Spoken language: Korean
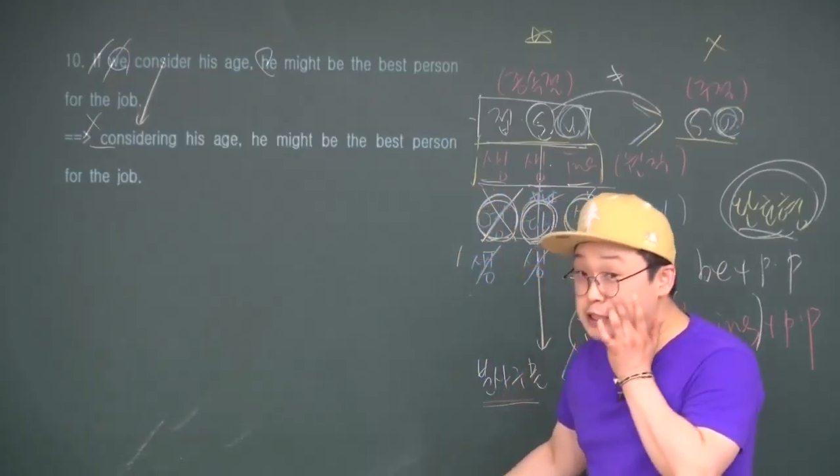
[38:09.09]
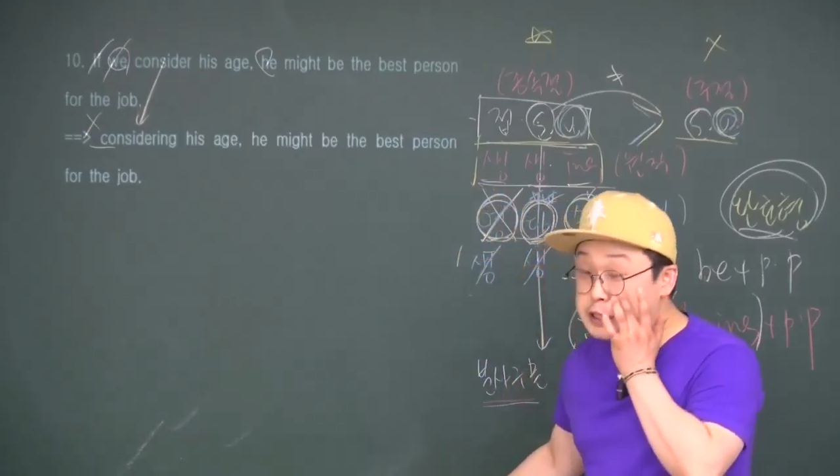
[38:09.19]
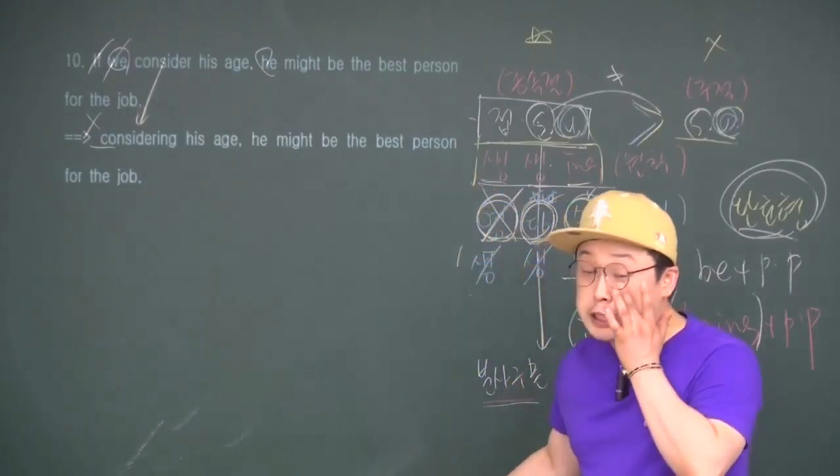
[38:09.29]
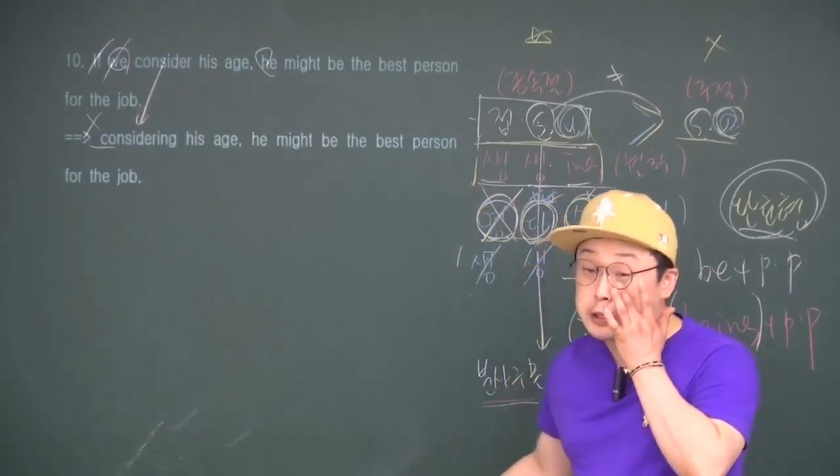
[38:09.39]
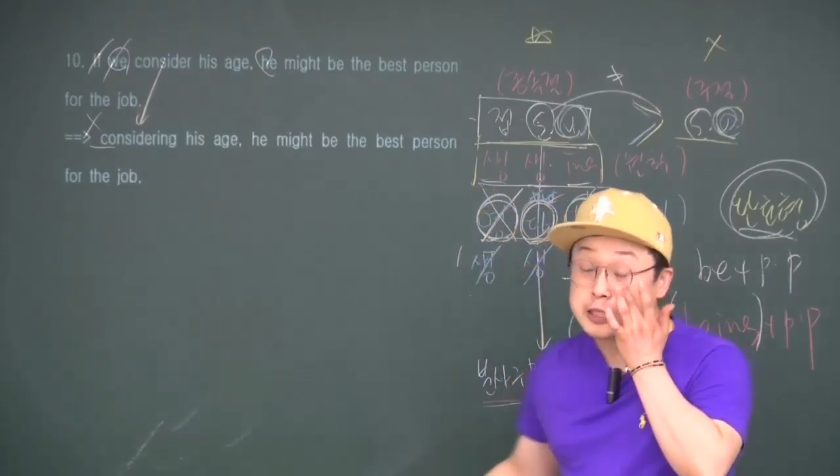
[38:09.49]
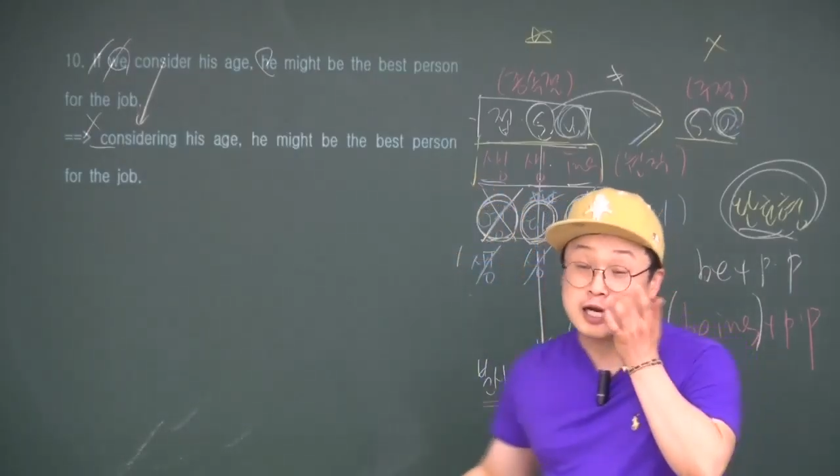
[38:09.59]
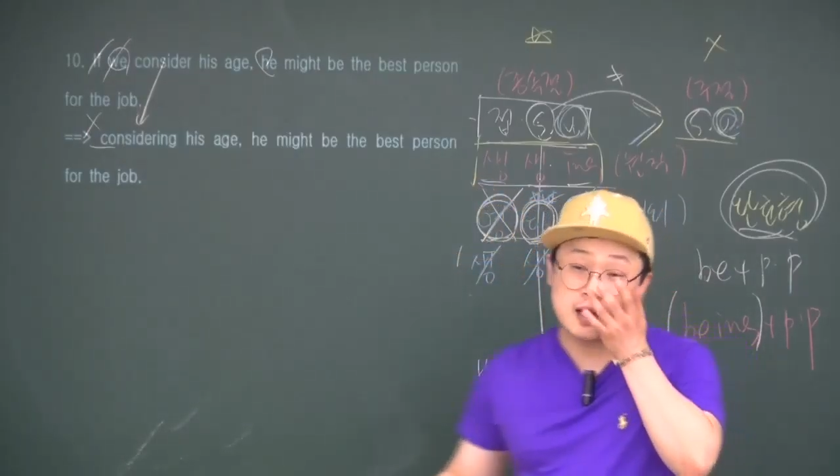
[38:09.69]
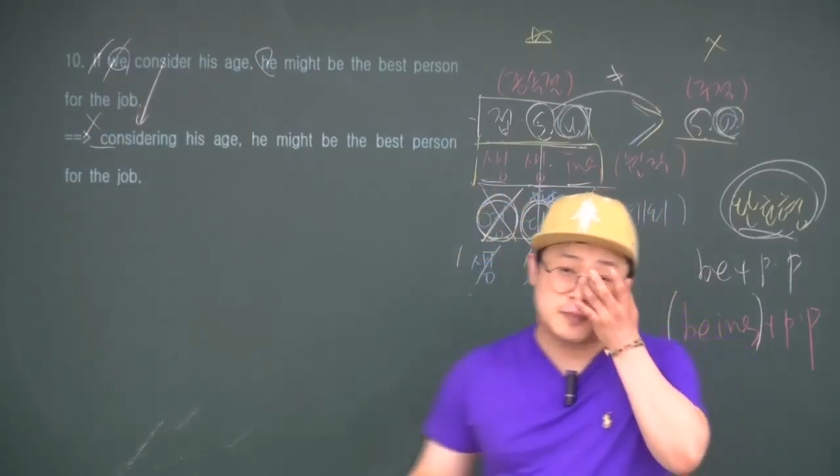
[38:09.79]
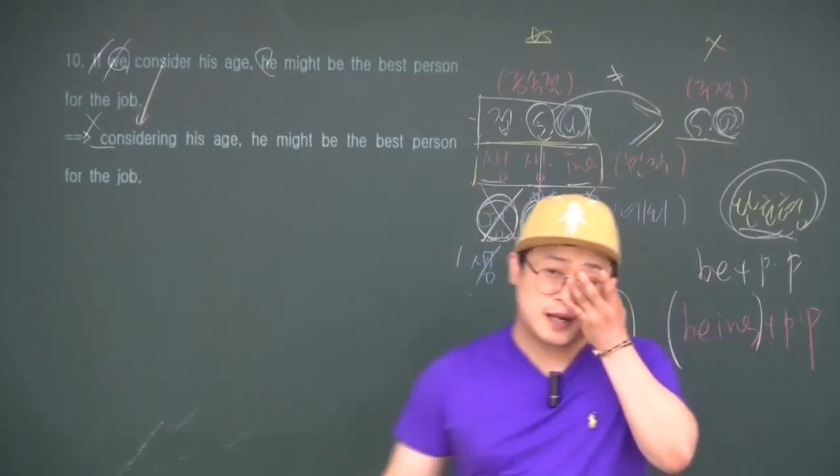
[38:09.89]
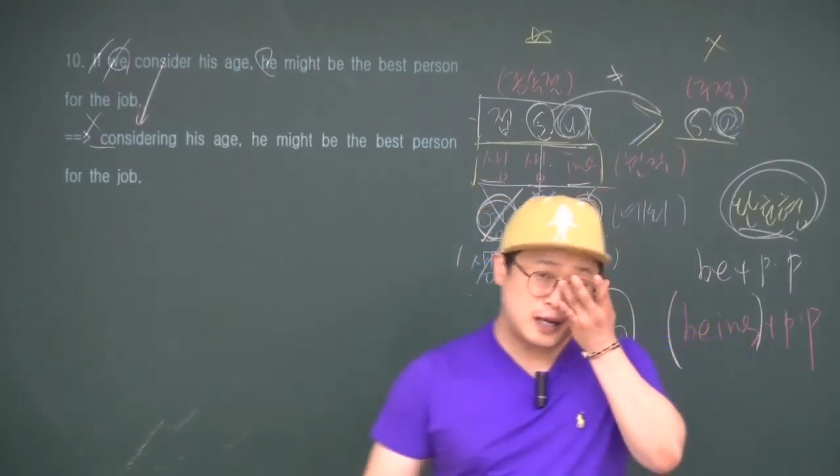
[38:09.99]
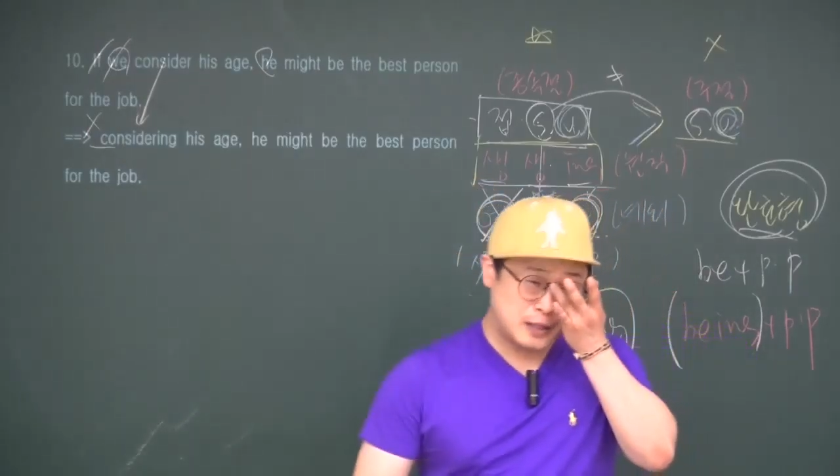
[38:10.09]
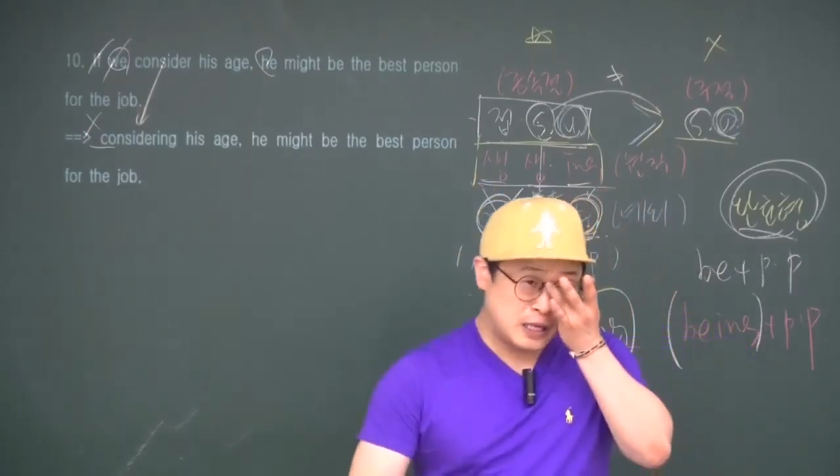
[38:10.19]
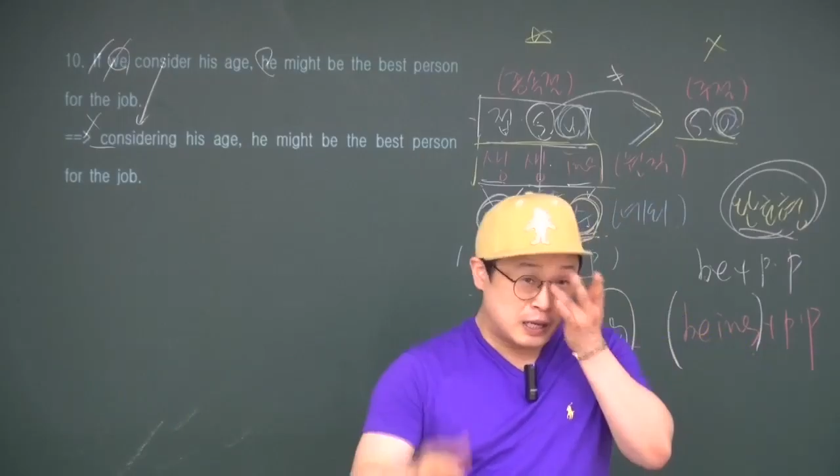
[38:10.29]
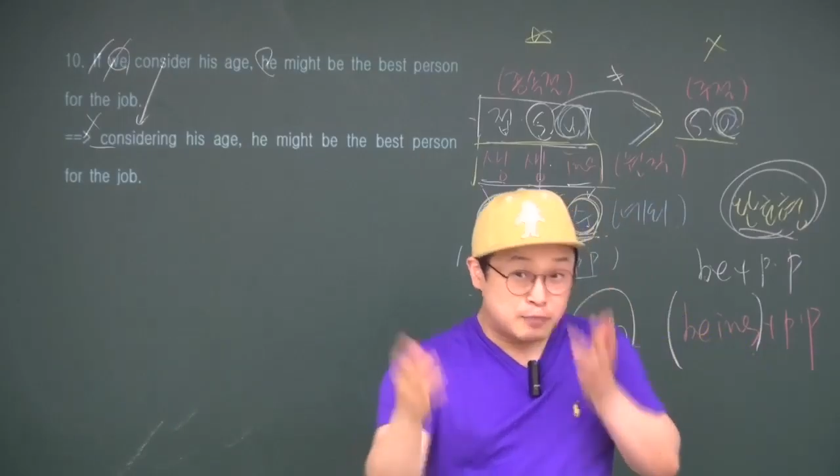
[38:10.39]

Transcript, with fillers: 지금 그대로 따라와봐.